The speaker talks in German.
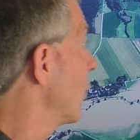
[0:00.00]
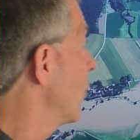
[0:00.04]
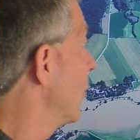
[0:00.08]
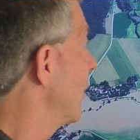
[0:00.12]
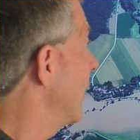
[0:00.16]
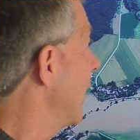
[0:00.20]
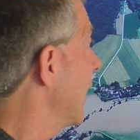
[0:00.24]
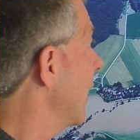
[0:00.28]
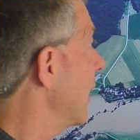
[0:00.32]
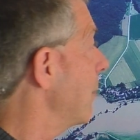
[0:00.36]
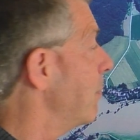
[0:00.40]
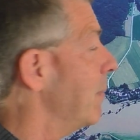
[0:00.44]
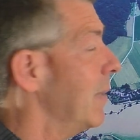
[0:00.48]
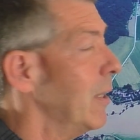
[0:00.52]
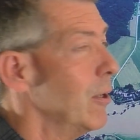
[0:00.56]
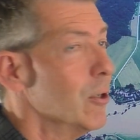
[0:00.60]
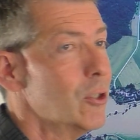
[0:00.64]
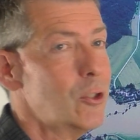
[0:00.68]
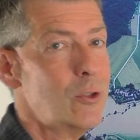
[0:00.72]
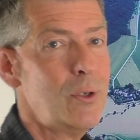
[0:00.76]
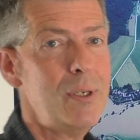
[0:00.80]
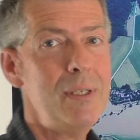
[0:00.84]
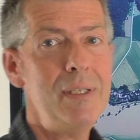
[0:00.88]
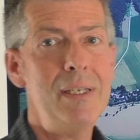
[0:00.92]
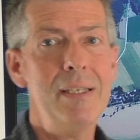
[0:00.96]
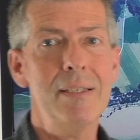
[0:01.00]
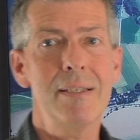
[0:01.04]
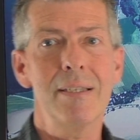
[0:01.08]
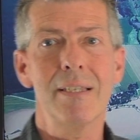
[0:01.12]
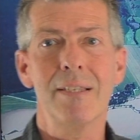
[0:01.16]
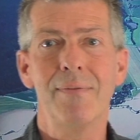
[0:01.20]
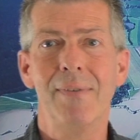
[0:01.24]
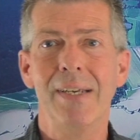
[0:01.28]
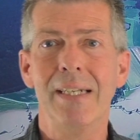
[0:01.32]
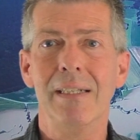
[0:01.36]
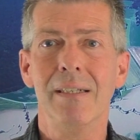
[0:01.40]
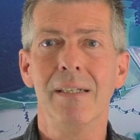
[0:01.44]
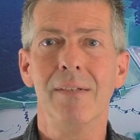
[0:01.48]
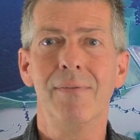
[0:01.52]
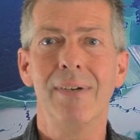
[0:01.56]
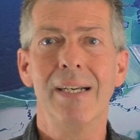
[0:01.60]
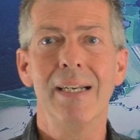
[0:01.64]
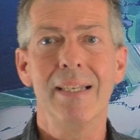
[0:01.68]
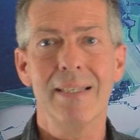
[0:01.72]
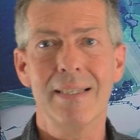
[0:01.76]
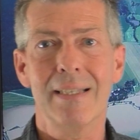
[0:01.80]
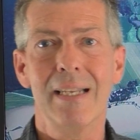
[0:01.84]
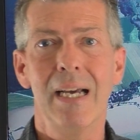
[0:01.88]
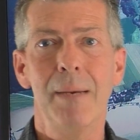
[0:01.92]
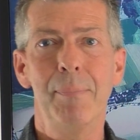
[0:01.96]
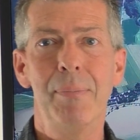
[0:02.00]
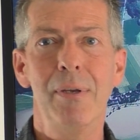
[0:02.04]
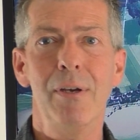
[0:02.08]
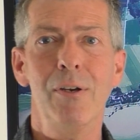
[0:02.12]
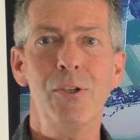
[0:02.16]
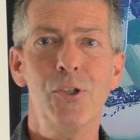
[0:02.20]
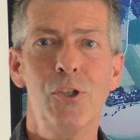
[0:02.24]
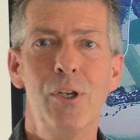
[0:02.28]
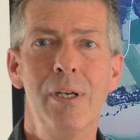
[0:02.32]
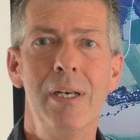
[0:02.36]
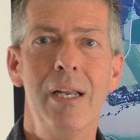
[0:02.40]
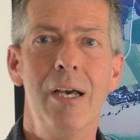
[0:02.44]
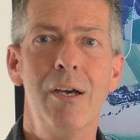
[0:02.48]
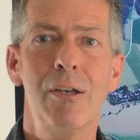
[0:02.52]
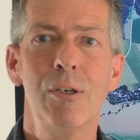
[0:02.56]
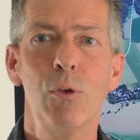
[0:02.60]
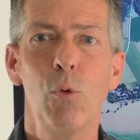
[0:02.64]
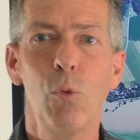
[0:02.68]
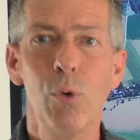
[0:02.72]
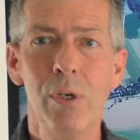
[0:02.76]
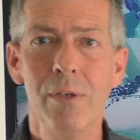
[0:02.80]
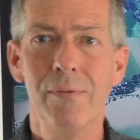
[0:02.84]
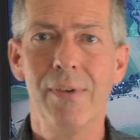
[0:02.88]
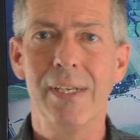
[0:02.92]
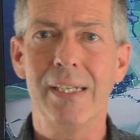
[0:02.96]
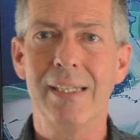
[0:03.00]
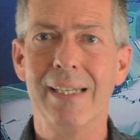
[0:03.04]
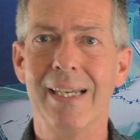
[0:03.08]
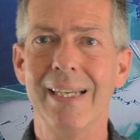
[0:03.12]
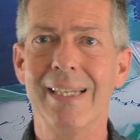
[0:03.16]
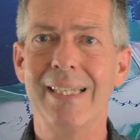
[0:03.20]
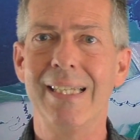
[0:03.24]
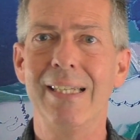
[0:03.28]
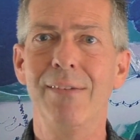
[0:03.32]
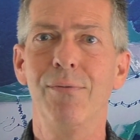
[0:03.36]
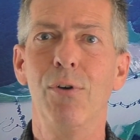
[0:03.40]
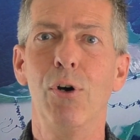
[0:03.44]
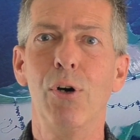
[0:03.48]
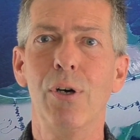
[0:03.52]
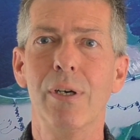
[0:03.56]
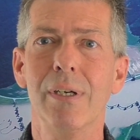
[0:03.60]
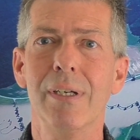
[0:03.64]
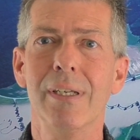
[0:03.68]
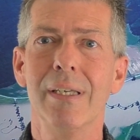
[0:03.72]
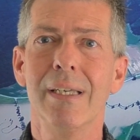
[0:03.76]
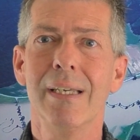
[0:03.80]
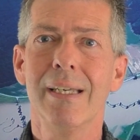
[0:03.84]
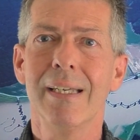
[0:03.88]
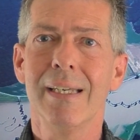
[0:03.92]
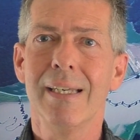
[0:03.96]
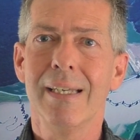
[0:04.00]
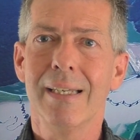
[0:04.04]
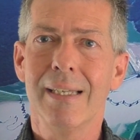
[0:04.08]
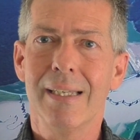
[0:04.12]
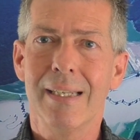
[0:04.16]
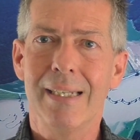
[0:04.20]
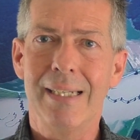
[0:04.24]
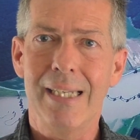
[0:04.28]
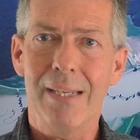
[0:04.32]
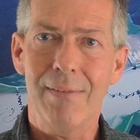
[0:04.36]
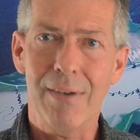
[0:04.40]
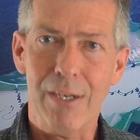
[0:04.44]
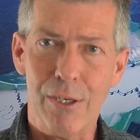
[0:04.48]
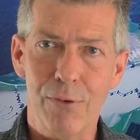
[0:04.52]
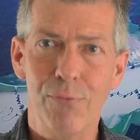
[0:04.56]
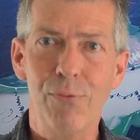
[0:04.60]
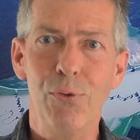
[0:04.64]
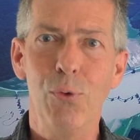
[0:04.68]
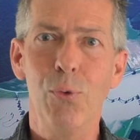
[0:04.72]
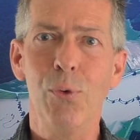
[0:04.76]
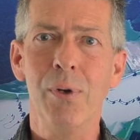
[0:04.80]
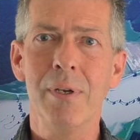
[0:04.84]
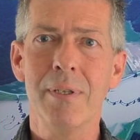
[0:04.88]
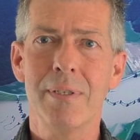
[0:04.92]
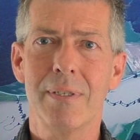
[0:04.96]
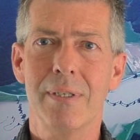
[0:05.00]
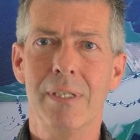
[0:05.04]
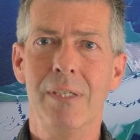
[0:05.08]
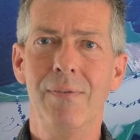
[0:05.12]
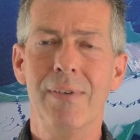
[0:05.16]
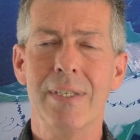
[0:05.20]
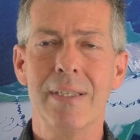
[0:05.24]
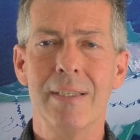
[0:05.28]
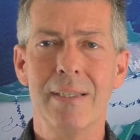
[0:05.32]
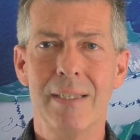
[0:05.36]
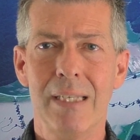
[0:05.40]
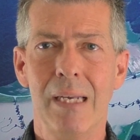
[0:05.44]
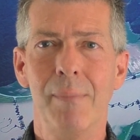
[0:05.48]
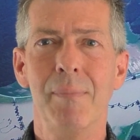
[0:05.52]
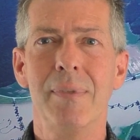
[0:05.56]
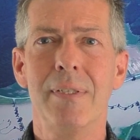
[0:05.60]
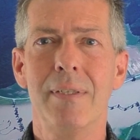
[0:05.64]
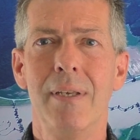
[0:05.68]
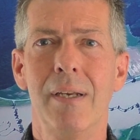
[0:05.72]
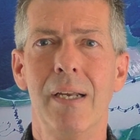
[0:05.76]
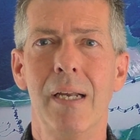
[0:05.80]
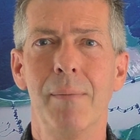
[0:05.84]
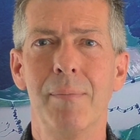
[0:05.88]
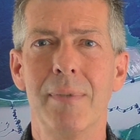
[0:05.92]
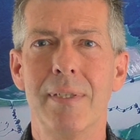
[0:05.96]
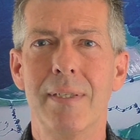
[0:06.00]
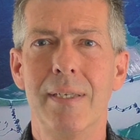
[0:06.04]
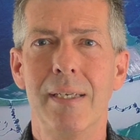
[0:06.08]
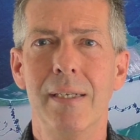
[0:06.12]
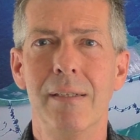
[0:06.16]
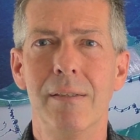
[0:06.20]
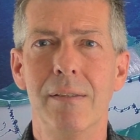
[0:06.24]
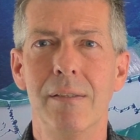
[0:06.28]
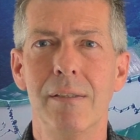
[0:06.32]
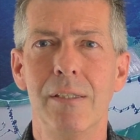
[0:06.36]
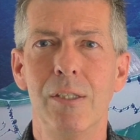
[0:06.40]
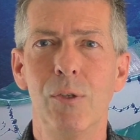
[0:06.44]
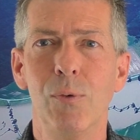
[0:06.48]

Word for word: Und dann hat man auch schon dieses Wetter, weil es gab ja auch schon auch ein Unwetter die Woche, in der wir geflogen sind. Wir sind Samstag am 10.